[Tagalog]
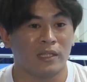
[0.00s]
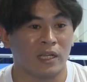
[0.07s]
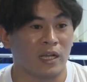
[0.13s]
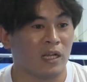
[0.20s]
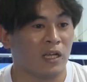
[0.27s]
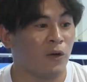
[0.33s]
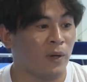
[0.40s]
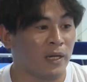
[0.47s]

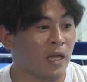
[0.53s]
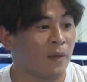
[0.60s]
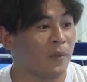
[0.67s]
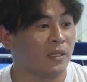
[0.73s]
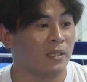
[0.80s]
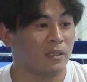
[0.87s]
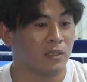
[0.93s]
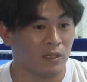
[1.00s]
nagagawa
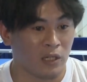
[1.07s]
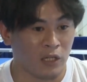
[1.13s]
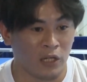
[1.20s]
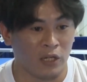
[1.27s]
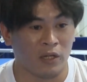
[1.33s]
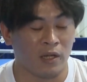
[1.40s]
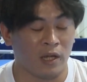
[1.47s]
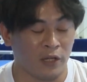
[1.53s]
namin
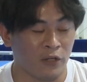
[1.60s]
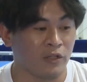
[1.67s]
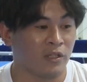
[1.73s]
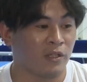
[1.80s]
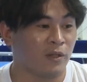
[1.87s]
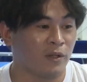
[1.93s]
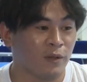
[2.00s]
ngayon